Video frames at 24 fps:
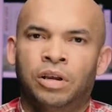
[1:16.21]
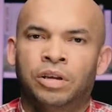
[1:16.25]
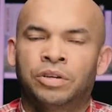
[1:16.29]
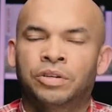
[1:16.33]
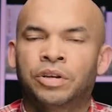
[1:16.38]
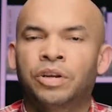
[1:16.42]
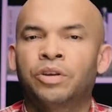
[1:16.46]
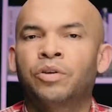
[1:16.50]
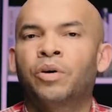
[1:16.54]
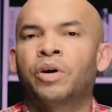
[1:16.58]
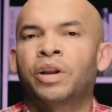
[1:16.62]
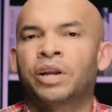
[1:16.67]

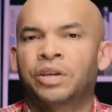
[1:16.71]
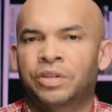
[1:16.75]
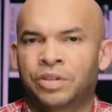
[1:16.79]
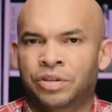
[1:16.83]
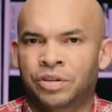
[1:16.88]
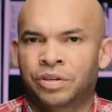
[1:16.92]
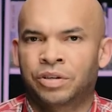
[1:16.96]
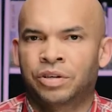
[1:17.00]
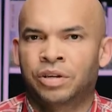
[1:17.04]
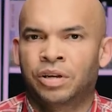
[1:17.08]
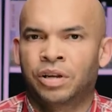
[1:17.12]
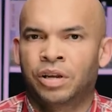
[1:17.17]

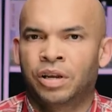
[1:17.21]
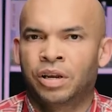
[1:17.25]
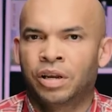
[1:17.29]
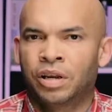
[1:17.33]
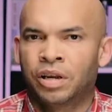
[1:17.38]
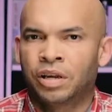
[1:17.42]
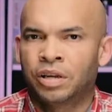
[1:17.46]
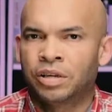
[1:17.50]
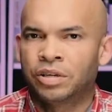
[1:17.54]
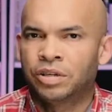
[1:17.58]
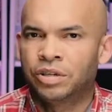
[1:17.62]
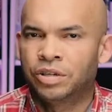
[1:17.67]
Señores,
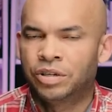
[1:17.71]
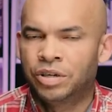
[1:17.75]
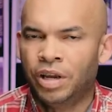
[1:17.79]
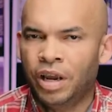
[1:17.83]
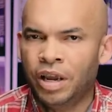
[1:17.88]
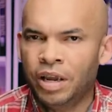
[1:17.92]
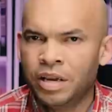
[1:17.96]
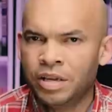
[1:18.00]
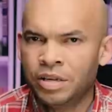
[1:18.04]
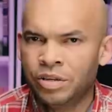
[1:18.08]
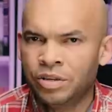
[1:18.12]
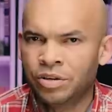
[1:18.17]

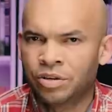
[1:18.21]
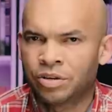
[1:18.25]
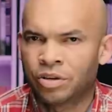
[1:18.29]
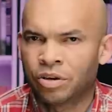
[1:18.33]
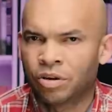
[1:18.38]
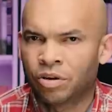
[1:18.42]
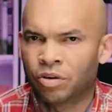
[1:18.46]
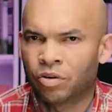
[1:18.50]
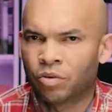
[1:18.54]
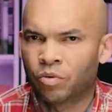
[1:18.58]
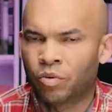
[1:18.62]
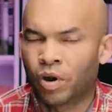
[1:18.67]
James
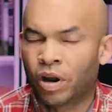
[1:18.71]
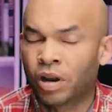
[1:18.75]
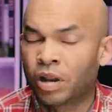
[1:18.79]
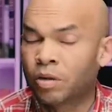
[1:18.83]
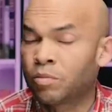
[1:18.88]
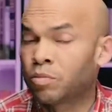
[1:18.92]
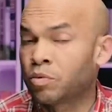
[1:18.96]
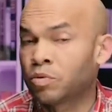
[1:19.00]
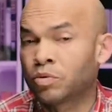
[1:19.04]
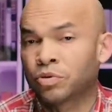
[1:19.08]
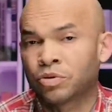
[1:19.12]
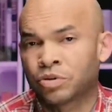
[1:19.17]
Wally
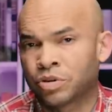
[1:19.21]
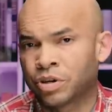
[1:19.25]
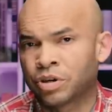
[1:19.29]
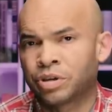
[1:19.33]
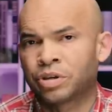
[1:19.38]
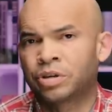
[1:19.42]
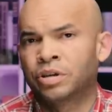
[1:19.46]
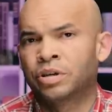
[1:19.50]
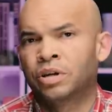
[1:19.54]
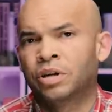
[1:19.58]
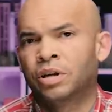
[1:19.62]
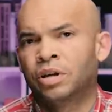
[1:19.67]

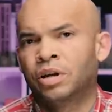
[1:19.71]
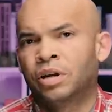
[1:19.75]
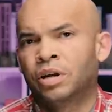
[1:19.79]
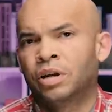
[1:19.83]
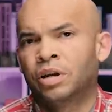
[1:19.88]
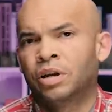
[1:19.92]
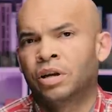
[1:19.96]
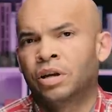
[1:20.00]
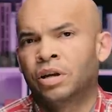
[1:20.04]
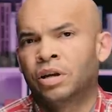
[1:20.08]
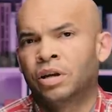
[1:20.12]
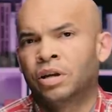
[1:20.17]
Brewster
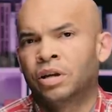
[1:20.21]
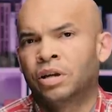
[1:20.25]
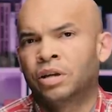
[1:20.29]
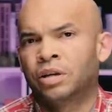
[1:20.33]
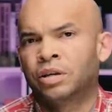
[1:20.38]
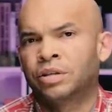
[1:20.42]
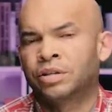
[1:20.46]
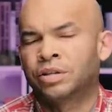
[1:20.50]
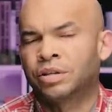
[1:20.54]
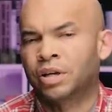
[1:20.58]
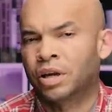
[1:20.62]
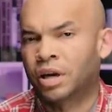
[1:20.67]

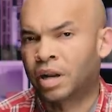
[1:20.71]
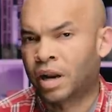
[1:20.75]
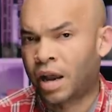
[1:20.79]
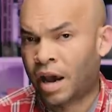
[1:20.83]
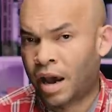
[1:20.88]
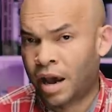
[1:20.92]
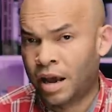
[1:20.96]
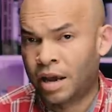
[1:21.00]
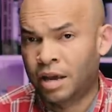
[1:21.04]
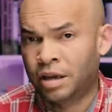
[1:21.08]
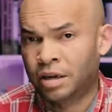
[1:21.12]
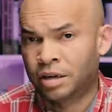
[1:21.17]

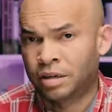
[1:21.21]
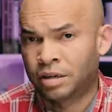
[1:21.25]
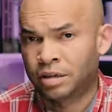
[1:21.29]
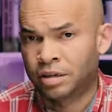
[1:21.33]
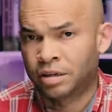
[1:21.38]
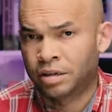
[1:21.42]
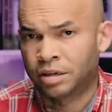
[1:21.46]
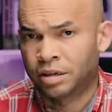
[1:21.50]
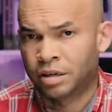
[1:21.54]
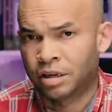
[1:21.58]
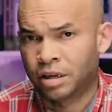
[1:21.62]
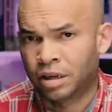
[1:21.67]
será
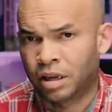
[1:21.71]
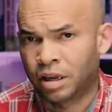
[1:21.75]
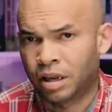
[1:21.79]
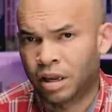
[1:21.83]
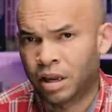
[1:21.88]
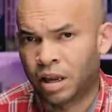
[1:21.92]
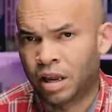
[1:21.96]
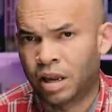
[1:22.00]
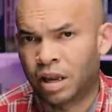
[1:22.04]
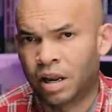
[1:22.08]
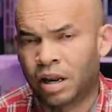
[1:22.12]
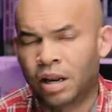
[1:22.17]

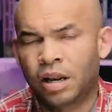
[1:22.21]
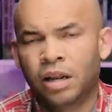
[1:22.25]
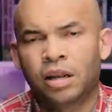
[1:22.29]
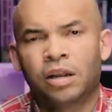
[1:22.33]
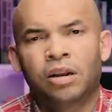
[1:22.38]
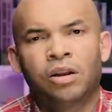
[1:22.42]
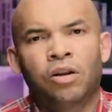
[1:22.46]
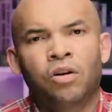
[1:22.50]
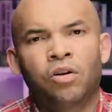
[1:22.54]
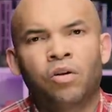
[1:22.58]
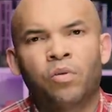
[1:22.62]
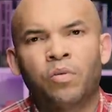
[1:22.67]

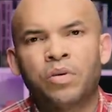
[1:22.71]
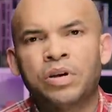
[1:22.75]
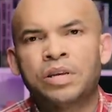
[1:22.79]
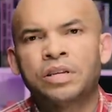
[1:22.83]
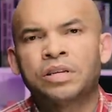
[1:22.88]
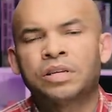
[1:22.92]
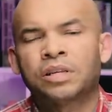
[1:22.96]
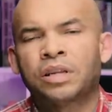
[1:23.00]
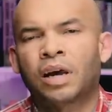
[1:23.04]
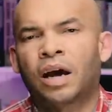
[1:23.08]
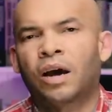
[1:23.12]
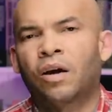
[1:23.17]
el
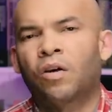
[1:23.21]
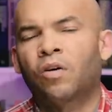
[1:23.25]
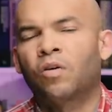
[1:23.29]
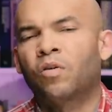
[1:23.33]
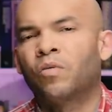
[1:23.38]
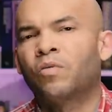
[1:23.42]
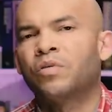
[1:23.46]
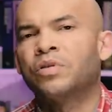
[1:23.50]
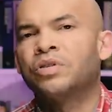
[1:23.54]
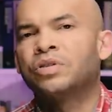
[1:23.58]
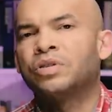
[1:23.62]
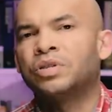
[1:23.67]
lobista
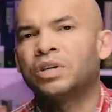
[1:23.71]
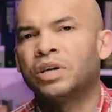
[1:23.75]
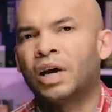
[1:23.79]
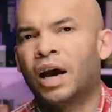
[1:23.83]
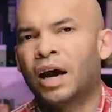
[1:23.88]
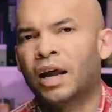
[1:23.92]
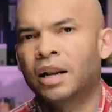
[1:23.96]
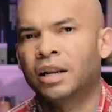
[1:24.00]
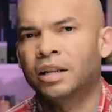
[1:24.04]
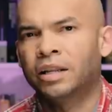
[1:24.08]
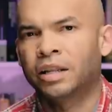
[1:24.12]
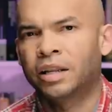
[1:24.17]

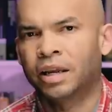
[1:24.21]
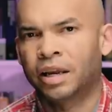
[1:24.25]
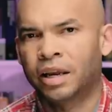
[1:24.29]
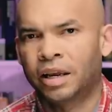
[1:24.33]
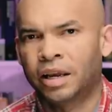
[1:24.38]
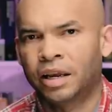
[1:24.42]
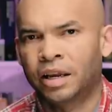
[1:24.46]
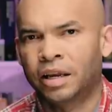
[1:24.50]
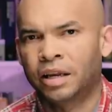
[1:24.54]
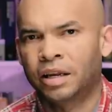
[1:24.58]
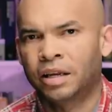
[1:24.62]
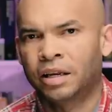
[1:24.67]
oficial
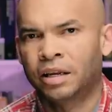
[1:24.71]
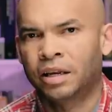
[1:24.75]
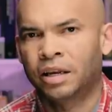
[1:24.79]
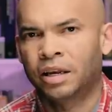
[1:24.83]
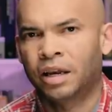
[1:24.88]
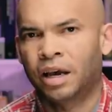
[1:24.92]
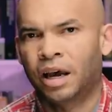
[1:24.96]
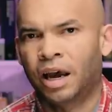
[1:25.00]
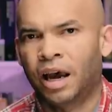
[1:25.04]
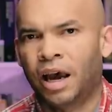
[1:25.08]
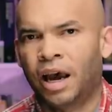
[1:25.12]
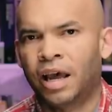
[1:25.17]
de
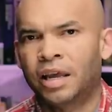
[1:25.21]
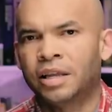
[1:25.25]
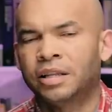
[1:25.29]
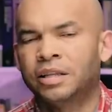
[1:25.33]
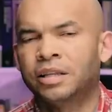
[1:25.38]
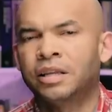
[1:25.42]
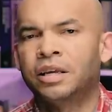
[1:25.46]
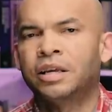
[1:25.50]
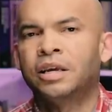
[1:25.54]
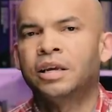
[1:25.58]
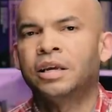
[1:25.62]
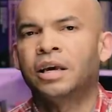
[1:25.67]

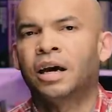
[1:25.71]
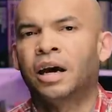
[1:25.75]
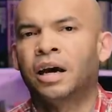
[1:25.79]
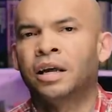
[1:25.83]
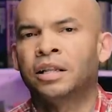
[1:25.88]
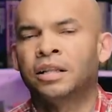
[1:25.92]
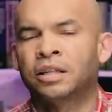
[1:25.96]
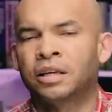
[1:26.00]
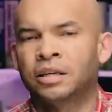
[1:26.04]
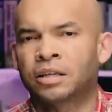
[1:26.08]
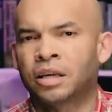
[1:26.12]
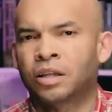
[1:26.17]
Haití
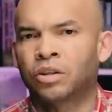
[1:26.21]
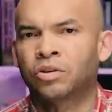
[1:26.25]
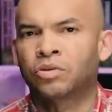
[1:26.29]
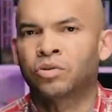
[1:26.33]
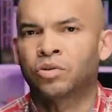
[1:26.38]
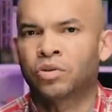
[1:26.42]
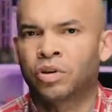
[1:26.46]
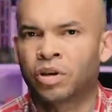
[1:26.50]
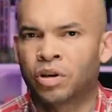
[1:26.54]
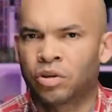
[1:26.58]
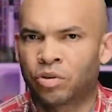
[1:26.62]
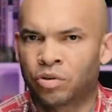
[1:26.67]
ante
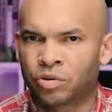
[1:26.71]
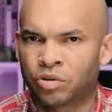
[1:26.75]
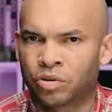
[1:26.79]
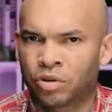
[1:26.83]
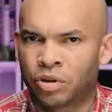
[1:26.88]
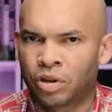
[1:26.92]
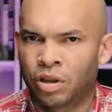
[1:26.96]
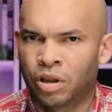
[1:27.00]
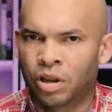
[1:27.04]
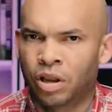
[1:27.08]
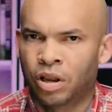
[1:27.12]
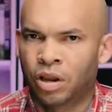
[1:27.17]
Estados Unidos.
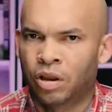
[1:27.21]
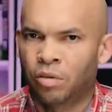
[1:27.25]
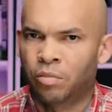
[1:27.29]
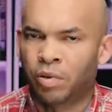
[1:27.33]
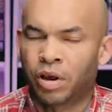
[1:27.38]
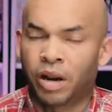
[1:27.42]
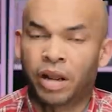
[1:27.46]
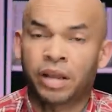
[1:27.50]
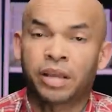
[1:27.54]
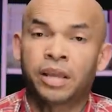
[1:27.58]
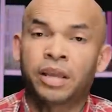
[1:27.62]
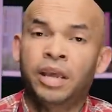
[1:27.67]

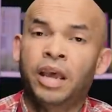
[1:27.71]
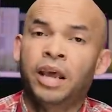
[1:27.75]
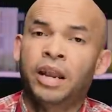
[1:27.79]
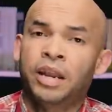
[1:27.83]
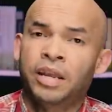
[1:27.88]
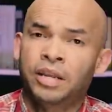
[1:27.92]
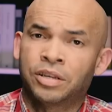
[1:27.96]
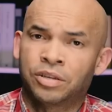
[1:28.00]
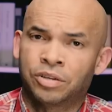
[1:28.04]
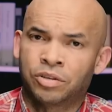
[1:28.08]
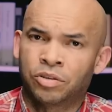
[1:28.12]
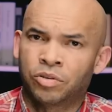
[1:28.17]
Para
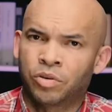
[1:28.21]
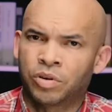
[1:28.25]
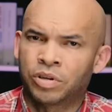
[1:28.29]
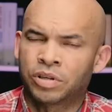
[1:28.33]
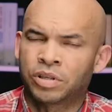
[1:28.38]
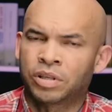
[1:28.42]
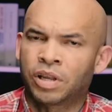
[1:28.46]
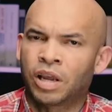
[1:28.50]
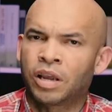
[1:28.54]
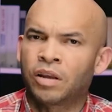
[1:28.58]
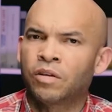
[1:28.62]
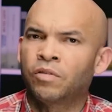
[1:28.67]
quienes no
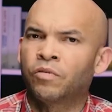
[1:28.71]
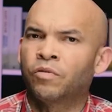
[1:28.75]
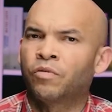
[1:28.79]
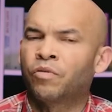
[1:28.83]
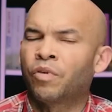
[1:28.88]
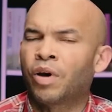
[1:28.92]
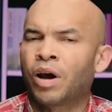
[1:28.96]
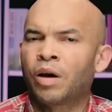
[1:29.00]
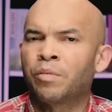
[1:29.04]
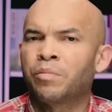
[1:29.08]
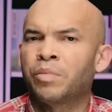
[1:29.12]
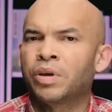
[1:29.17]
estén
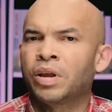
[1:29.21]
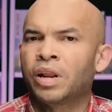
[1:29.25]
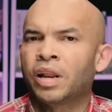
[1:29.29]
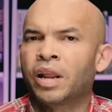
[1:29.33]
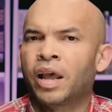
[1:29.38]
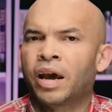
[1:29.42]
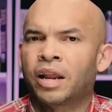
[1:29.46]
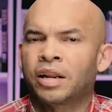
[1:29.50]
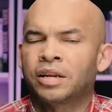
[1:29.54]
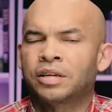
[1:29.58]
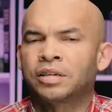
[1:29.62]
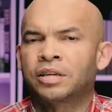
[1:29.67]

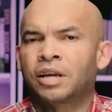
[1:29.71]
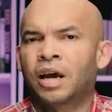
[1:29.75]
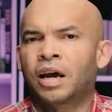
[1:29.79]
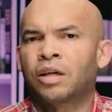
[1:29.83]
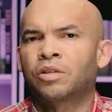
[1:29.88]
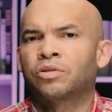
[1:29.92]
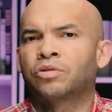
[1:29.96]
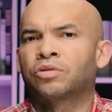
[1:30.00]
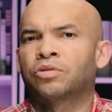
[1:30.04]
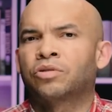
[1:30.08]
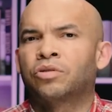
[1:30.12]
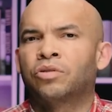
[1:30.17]

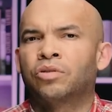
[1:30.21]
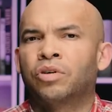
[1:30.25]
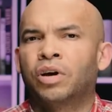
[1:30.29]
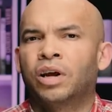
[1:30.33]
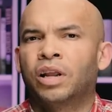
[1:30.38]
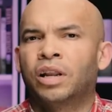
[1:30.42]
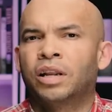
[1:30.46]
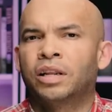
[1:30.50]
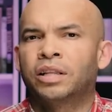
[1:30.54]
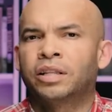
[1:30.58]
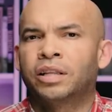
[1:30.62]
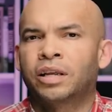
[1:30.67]
familiarizados con
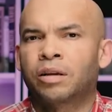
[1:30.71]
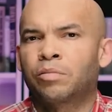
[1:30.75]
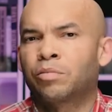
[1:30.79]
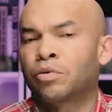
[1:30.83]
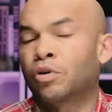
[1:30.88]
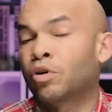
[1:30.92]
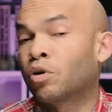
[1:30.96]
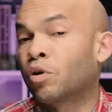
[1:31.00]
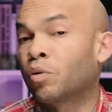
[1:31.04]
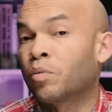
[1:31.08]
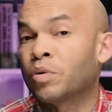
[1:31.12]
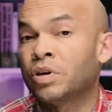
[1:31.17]
el
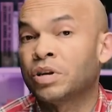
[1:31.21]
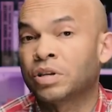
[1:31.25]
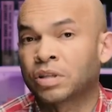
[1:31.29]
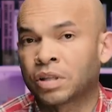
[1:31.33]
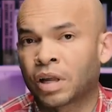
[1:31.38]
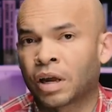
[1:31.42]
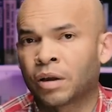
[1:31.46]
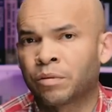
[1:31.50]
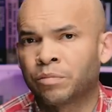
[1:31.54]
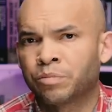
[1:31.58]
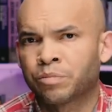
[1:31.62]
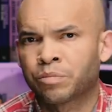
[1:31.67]
término
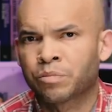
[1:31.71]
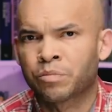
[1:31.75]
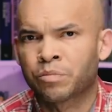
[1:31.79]
lobista,